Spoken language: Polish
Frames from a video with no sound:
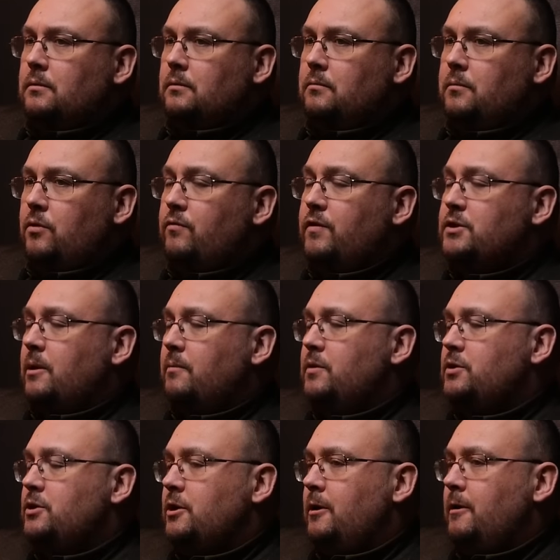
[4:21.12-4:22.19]
my uważamy,
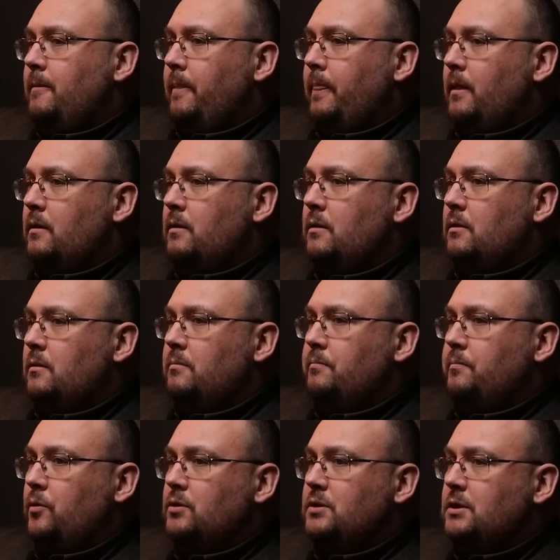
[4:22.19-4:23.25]
że y,
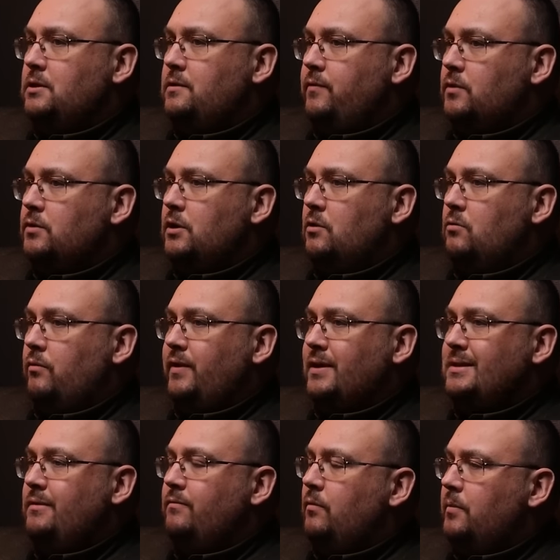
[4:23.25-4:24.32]
Polski Związek
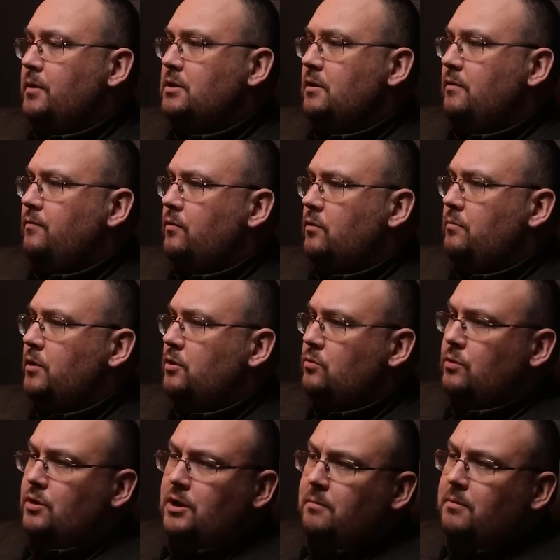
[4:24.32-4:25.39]
Łowiecki w obecnej formie,
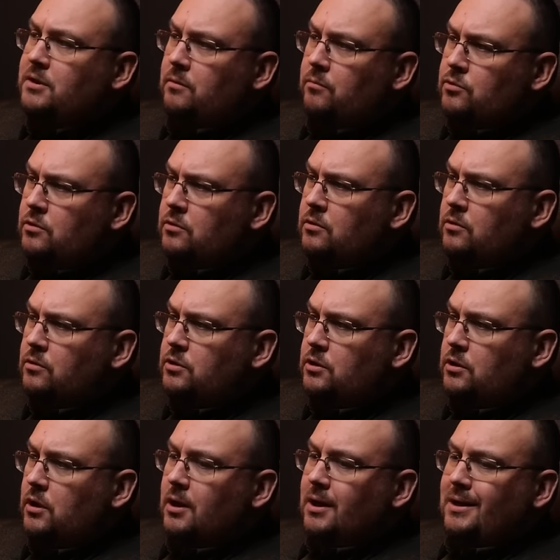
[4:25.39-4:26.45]
który nie ma
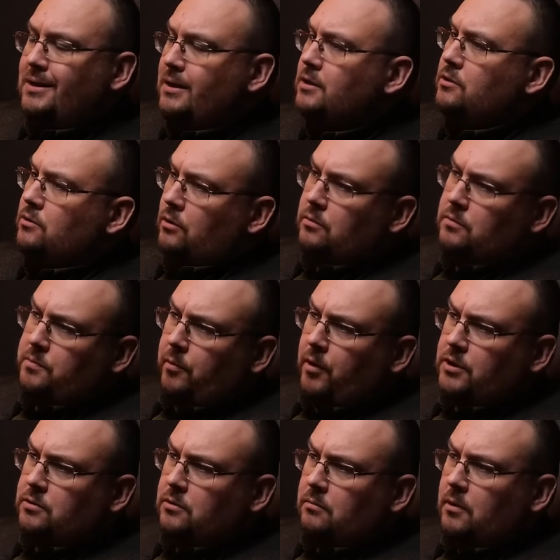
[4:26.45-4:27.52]
samorządności, nie jest stroną
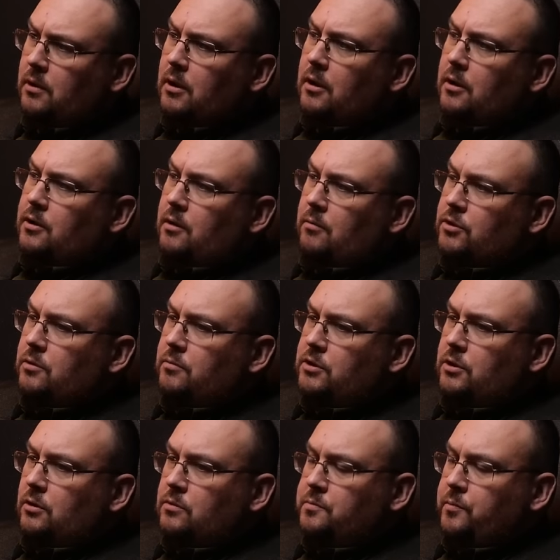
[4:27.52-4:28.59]
społeczną. Nie może być
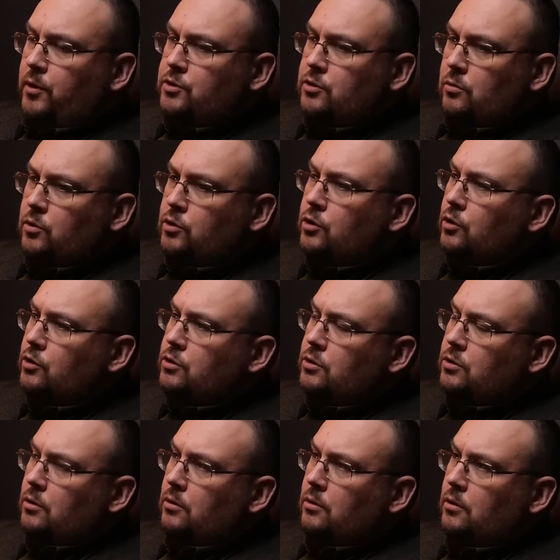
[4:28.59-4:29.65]
stroną społeczną ktoś,
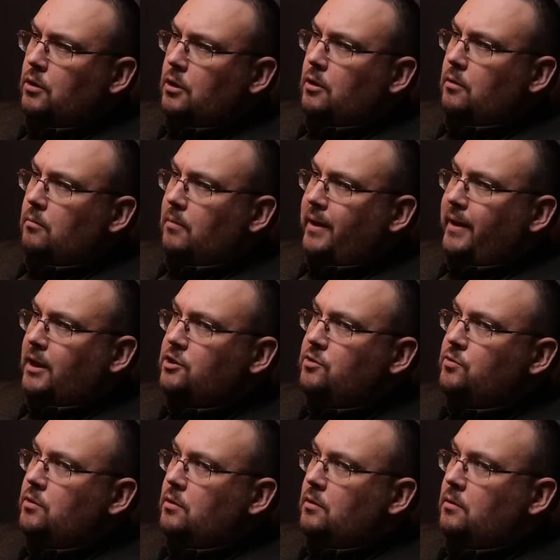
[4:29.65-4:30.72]
kto ma
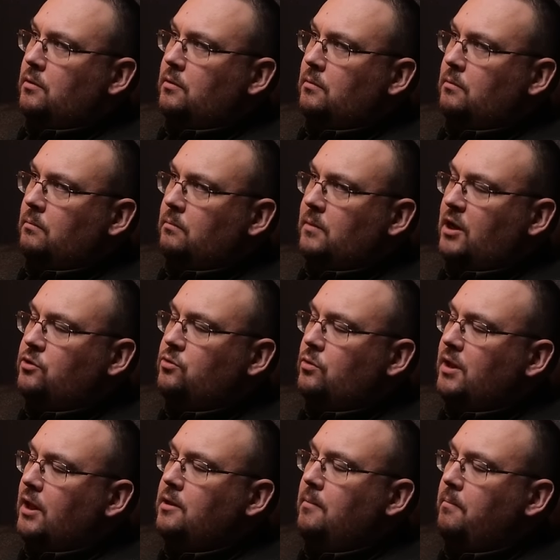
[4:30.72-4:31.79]
nadzór, y, nadzór
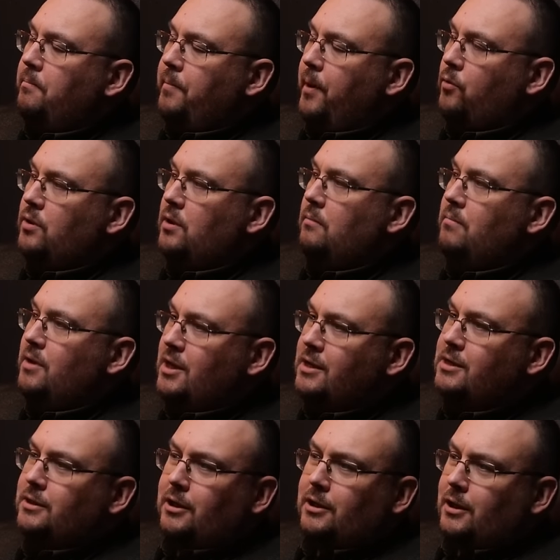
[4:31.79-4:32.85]
nad nim pełni
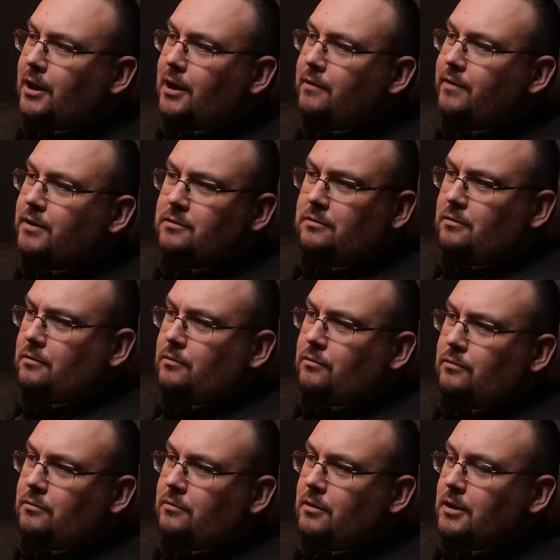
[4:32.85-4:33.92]
minister, tak? Więc to,
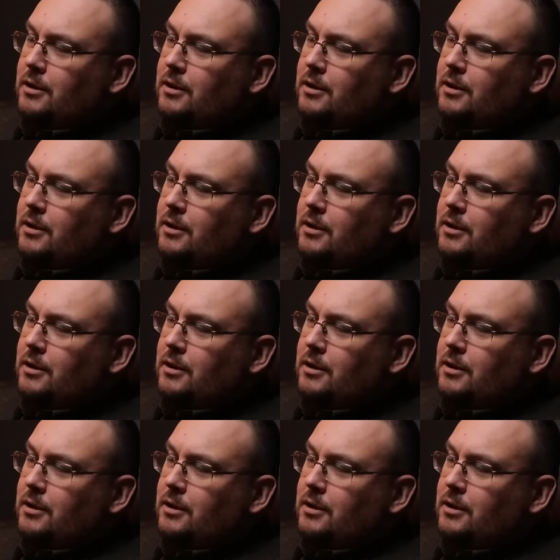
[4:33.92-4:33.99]
to